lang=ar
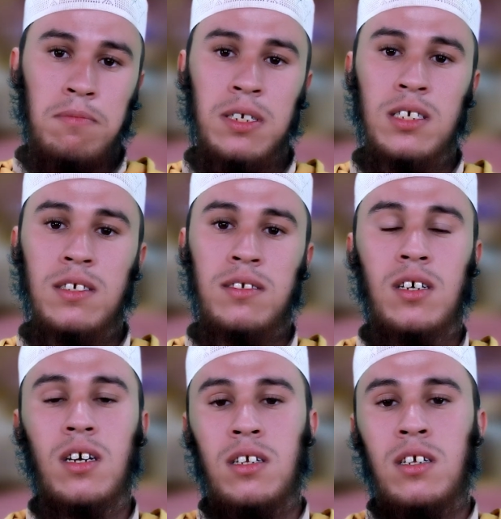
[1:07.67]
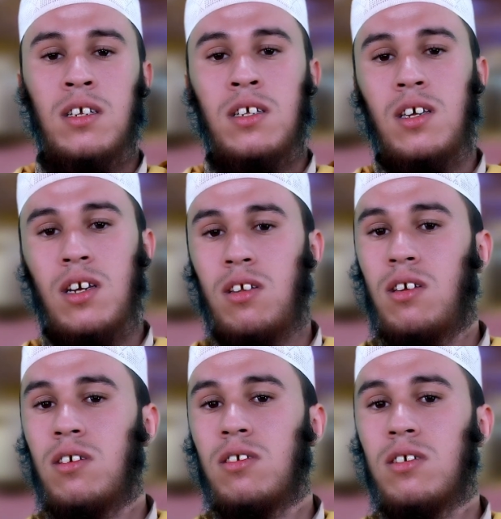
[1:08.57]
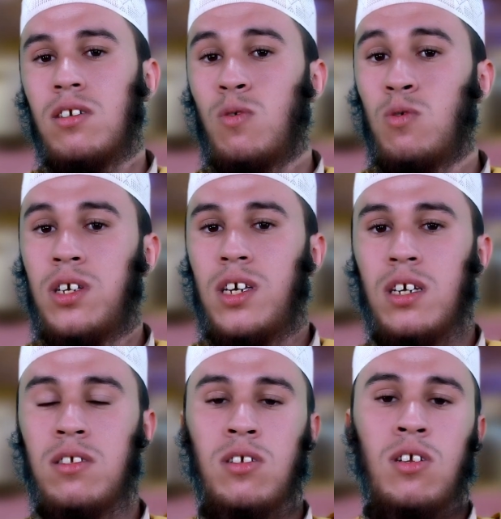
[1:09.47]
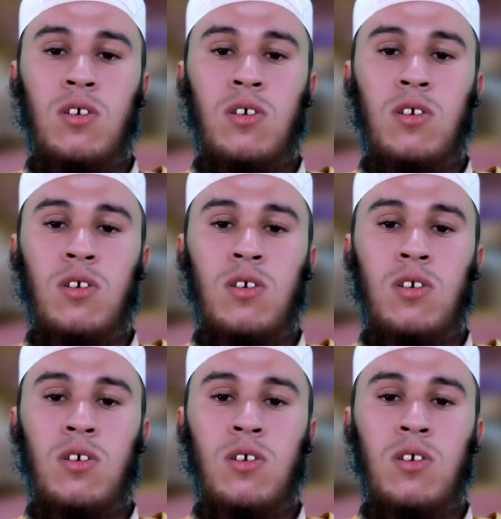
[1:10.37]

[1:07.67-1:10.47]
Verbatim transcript: ما سيصاغ يعني الأضحيات